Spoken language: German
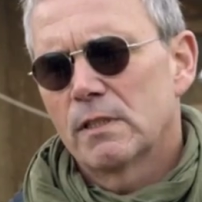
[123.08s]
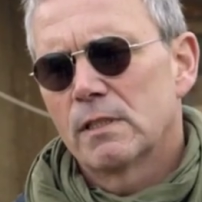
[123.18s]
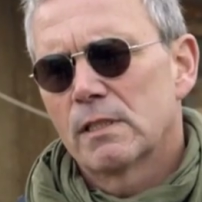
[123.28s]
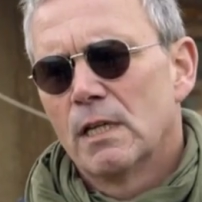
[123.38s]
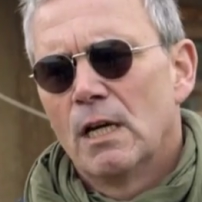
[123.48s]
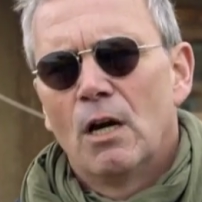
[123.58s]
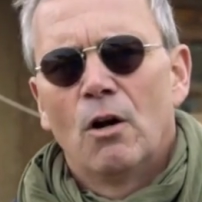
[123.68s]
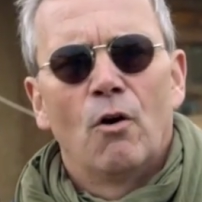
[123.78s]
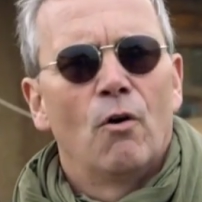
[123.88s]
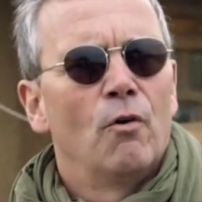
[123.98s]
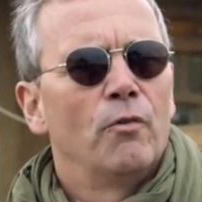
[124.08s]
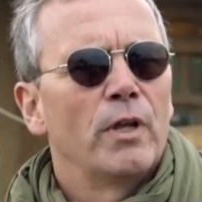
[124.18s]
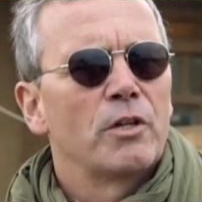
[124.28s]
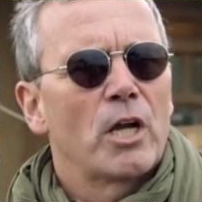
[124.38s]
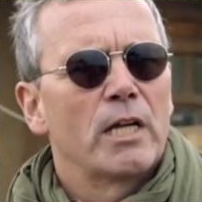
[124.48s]
Wissens. Und
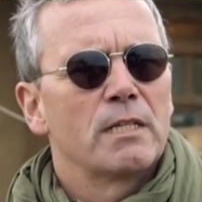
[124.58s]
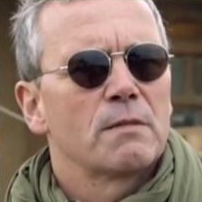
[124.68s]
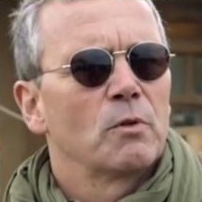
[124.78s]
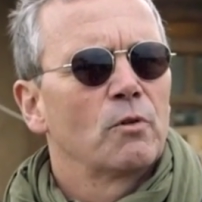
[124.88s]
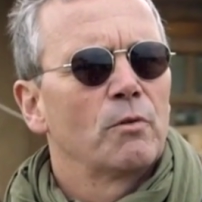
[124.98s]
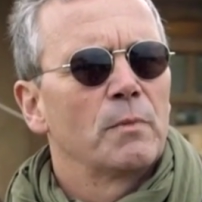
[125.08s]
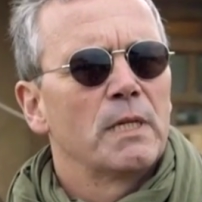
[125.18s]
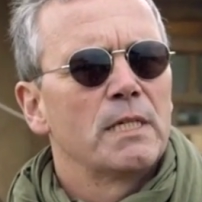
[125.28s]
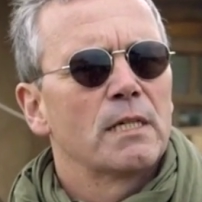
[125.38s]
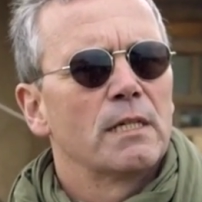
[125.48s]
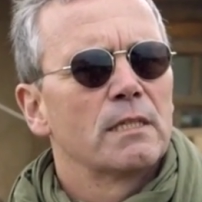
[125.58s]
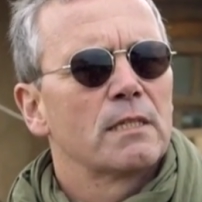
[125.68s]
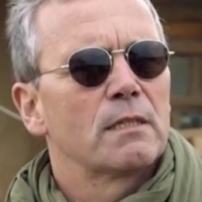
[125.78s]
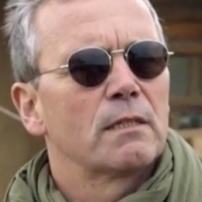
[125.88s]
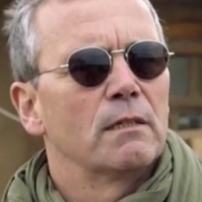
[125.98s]
entscheidend ist im Grunde genommen dahinter,
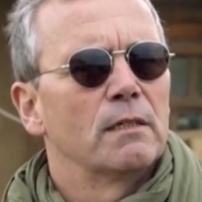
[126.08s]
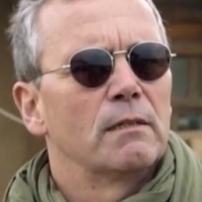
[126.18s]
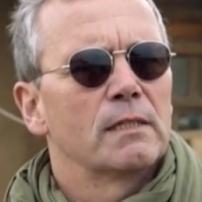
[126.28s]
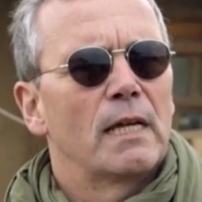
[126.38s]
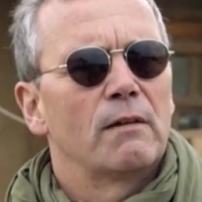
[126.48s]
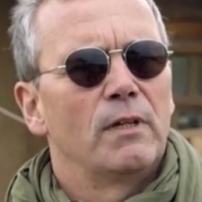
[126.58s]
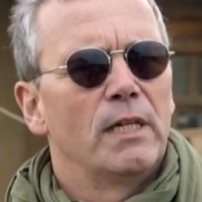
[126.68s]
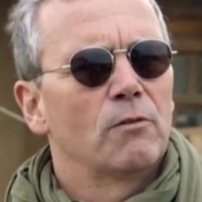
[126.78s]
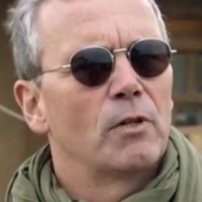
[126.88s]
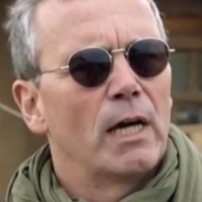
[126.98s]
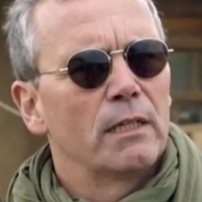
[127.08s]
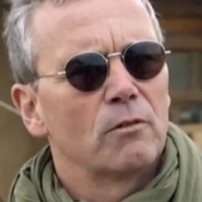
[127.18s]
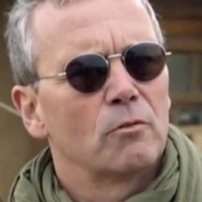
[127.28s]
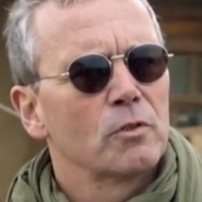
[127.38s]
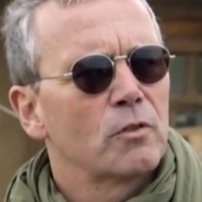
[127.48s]
dass äh, das RWE oder
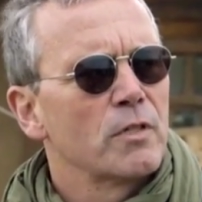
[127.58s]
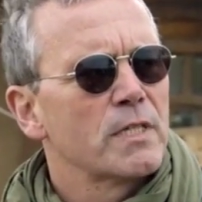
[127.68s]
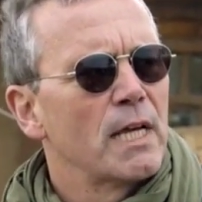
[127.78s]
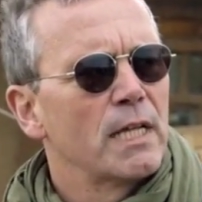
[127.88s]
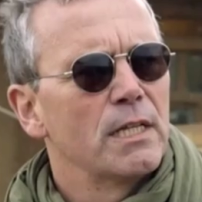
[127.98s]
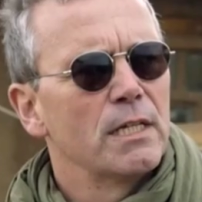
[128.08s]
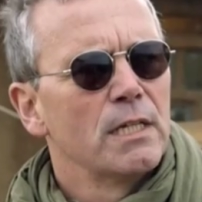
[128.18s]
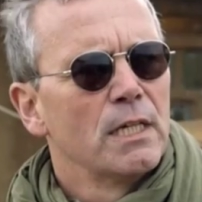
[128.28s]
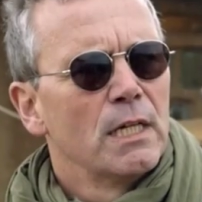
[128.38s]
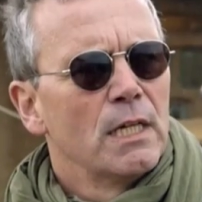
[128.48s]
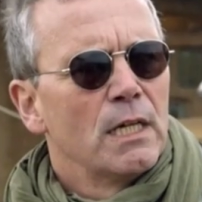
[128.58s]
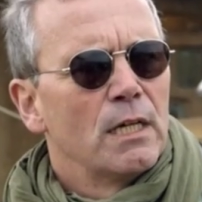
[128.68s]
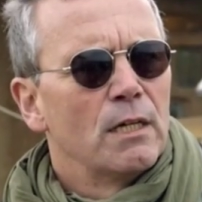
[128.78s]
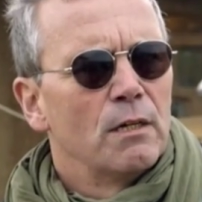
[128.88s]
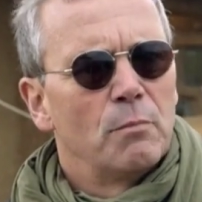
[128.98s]
andere Großkonzerne
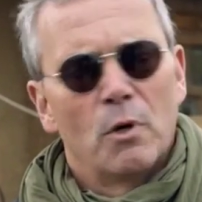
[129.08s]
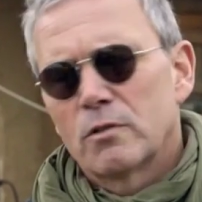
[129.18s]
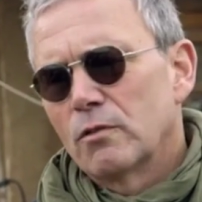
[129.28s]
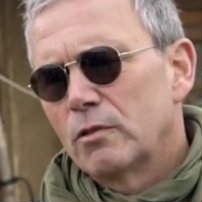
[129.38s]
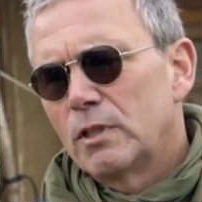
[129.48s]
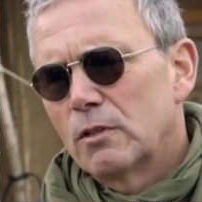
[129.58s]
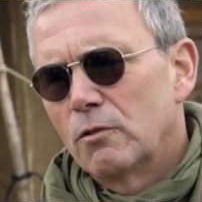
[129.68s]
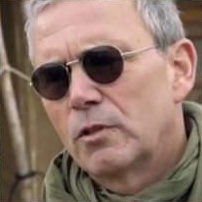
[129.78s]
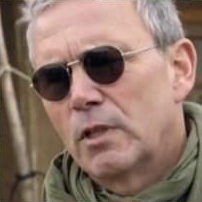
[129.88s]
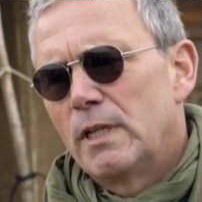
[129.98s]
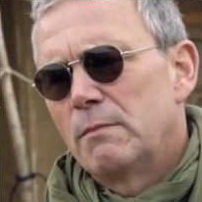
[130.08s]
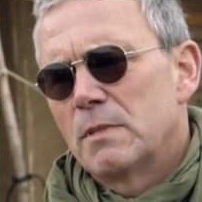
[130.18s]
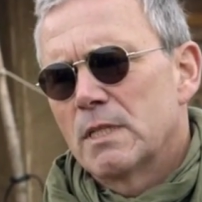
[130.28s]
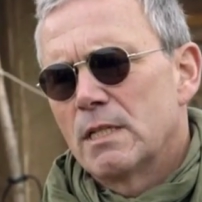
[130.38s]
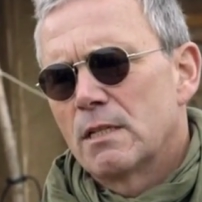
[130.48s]
äh, börsennotierte
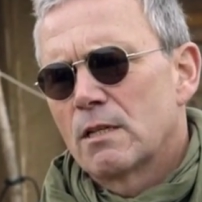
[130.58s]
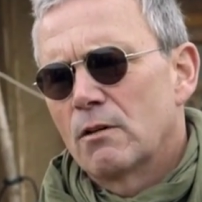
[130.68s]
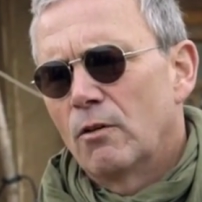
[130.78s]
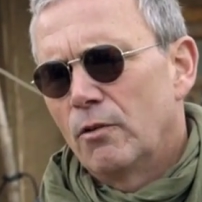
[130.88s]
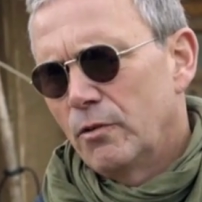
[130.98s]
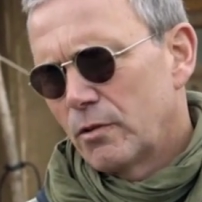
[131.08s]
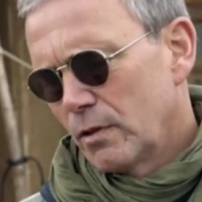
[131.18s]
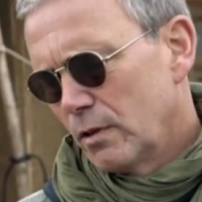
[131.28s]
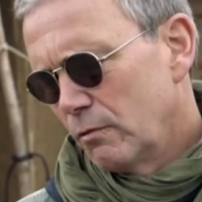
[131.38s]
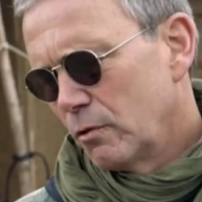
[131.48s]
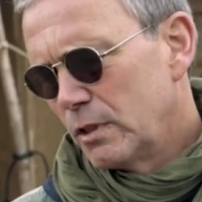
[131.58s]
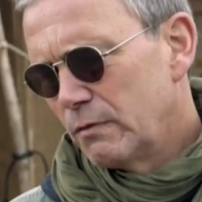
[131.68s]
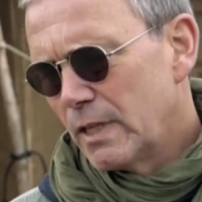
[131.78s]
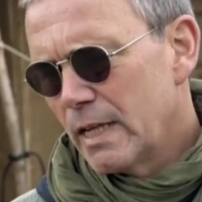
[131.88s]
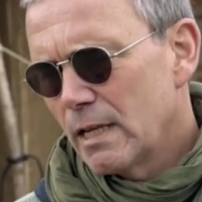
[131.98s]
Unternehmen sind und äh, wo
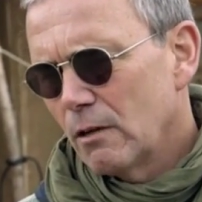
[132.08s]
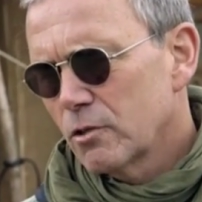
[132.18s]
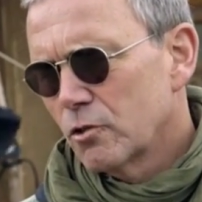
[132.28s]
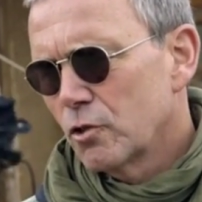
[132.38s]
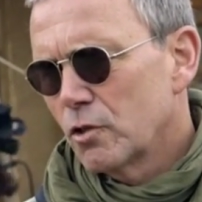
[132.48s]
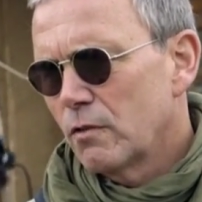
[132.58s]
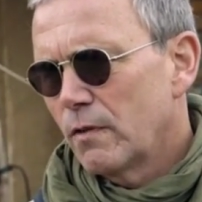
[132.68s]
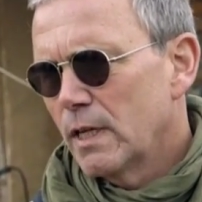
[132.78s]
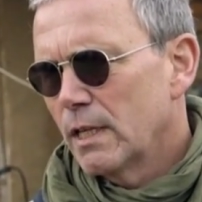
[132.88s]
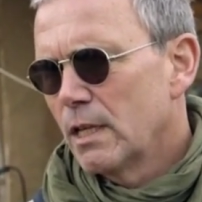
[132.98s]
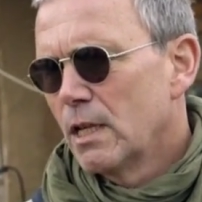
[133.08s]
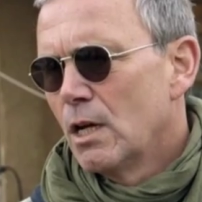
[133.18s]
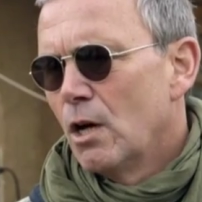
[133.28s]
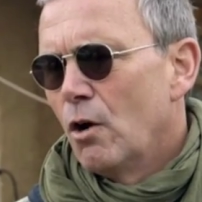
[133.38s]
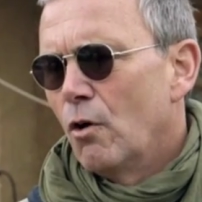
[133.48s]
Dividenden ausgeschüttet werden.
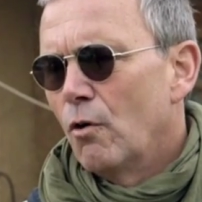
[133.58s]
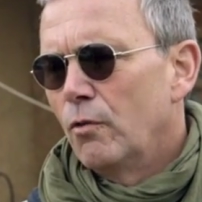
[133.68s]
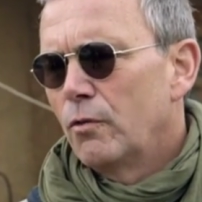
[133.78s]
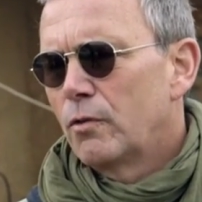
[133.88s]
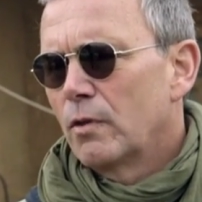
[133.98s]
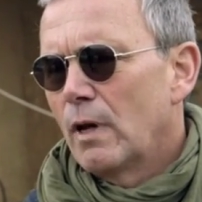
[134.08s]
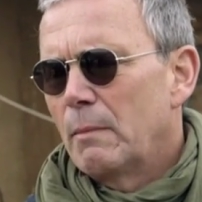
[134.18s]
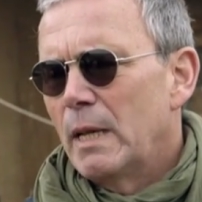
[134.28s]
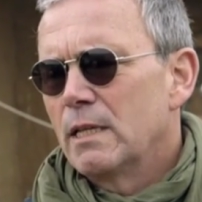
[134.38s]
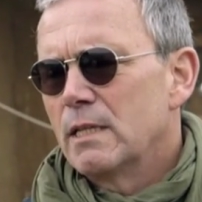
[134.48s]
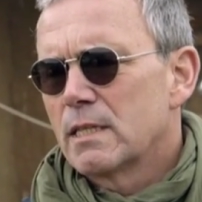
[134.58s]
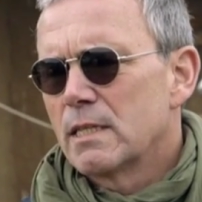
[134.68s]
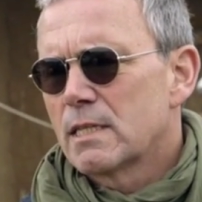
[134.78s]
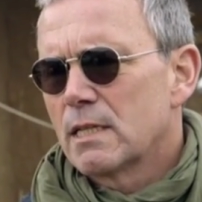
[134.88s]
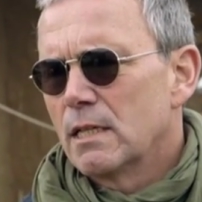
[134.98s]
Und am Ende ist
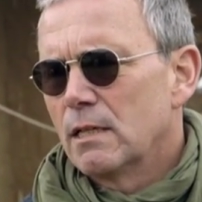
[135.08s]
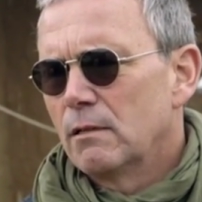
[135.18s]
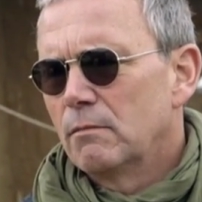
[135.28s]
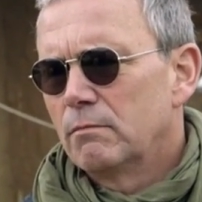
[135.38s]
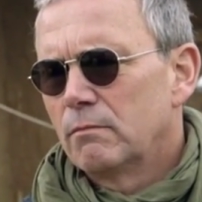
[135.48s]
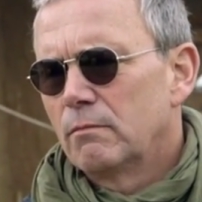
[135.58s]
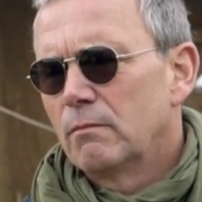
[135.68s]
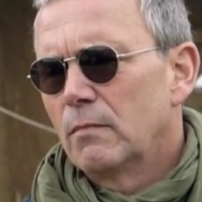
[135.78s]
es, ähm,